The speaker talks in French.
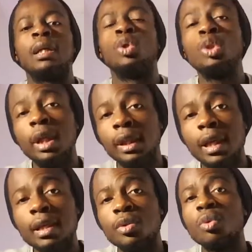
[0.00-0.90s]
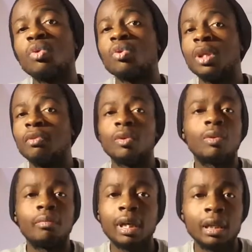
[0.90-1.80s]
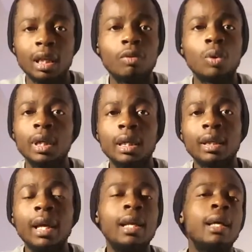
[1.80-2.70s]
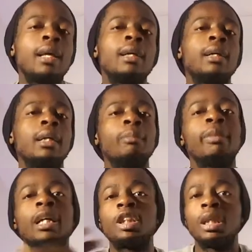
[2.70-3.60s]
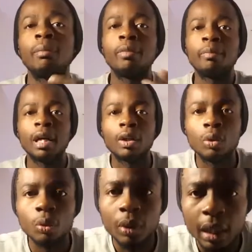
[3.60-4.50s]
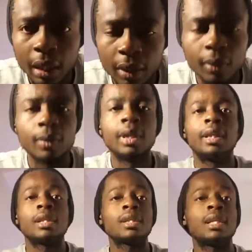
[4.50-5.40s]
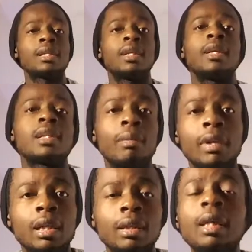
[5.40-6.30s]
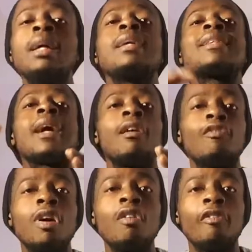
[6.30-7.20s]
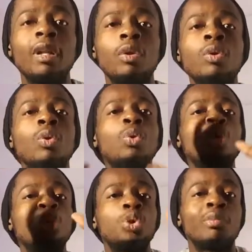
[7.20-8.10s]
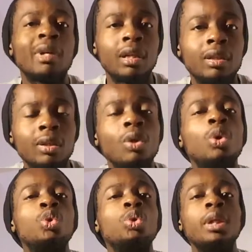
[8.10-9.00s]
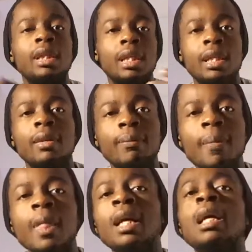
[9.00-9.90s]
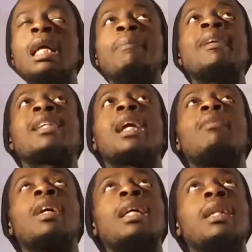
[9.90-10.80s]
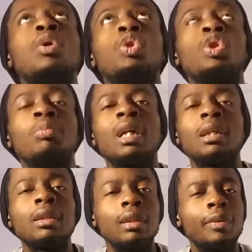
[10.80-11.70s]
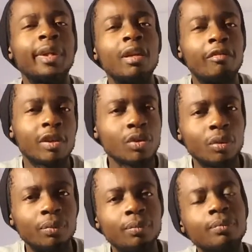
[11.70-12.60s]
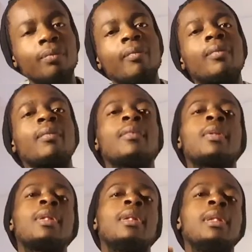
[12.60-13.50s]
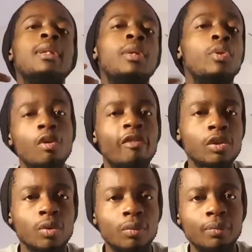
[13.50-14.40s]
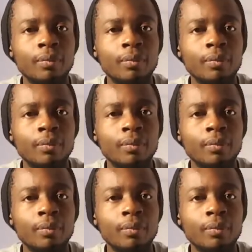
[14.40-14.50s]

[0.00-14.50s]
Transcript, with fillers: Le jour de l'éternel, c'est une notion qu'il faut comprendre, qu'il faut connaître. Elle est répartie un peu partout dans euh, les textes de l'Ancien Testament. Ça renvoie en fait au jugement, le jour de l'éternel. Mais ça renvoie au jugement de quelle façon De deux façons.